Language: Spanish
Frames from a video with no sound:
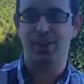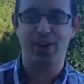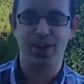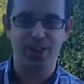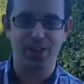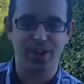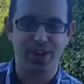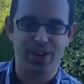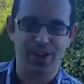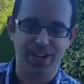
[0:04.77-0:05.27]

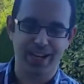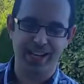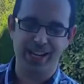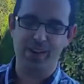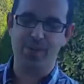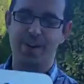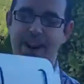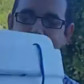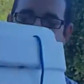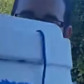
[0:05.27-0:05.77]
gordo
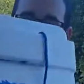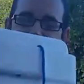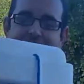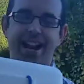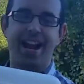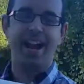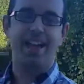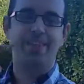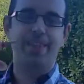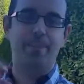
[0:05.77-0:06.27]
y una
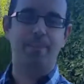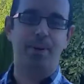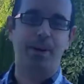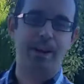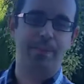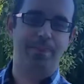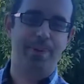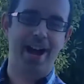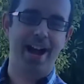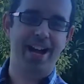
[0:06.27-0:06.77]
nevera de
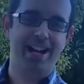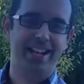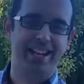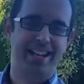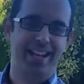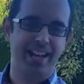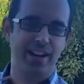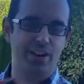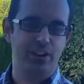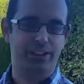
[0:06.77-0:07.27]
Polispan
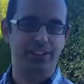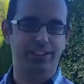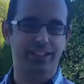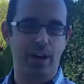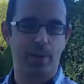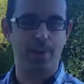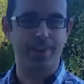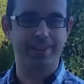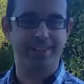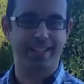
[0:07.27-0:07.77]
que no sé si
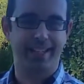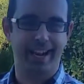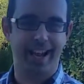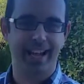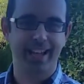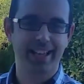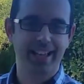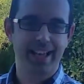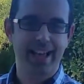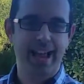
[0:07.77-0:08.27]
aguantará.